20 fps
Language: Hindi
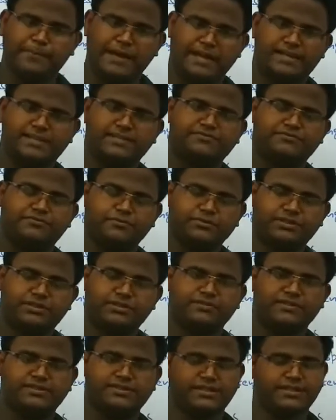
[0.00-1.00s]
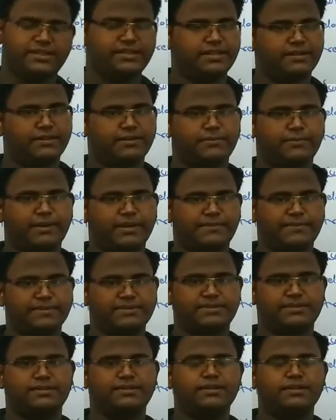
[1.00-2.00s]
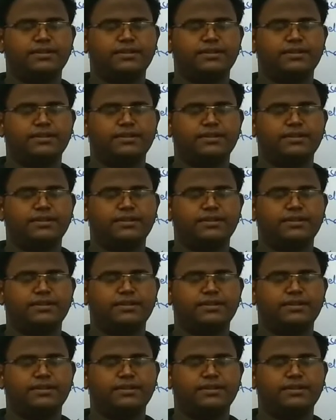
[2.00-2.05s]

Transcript: बैलेंस फोर्स की वजह से ही हमारे पास